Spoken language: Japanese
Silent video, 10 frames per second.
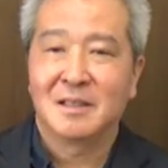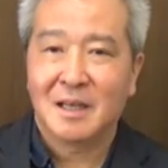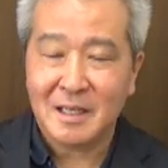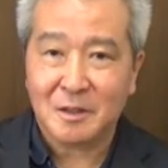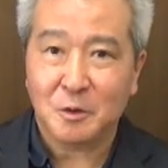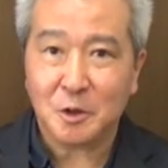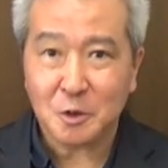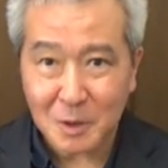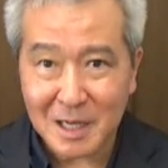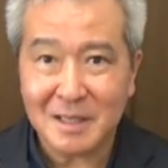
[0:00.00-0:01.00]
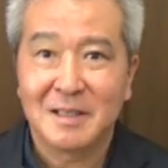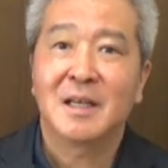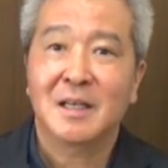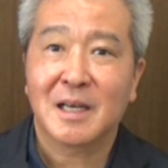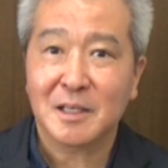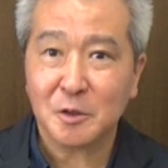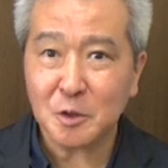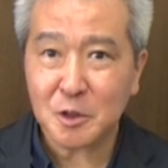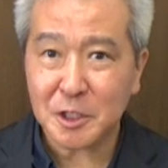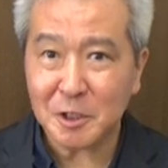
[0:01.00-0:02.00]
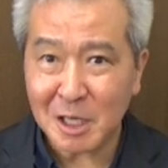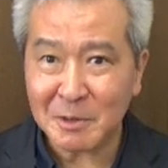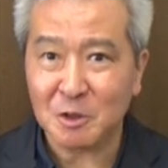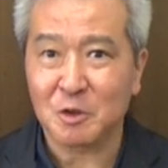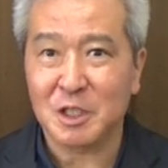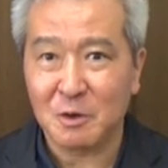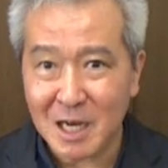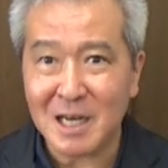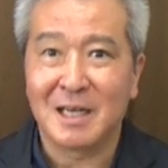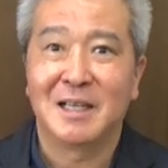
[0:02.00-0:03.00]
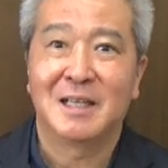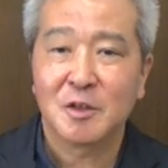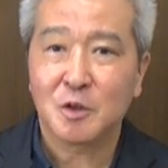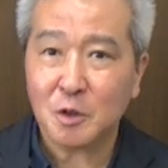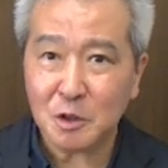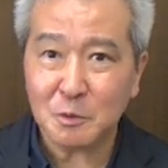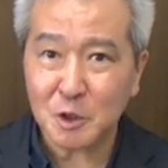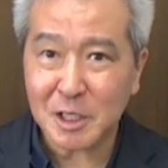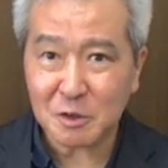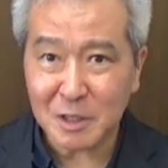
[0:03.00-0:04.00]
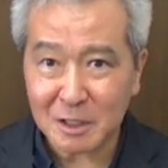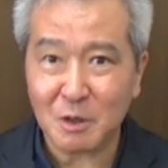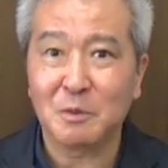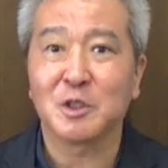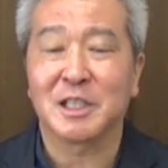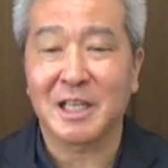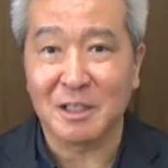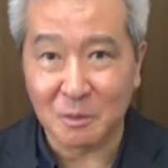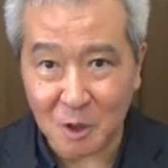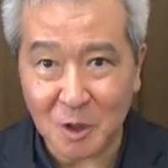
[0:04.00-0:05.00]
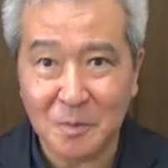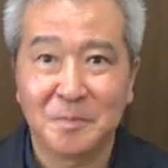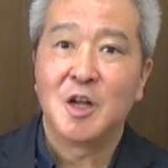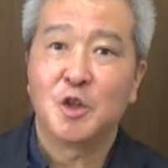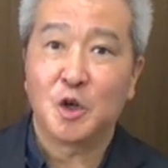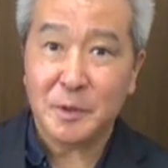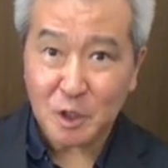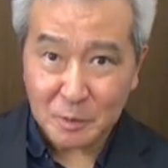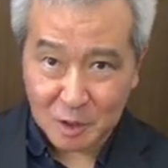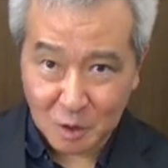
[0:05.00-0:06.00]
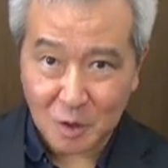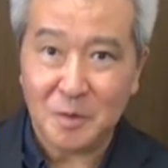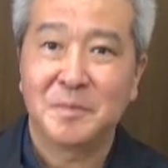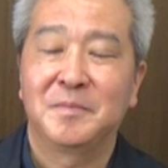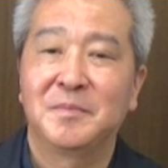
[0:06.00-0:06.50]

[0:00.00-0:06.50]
はいこの曲は合唱のスキルレベルとしてはそれほど難しくないとは思うんですけれども伸び伸びと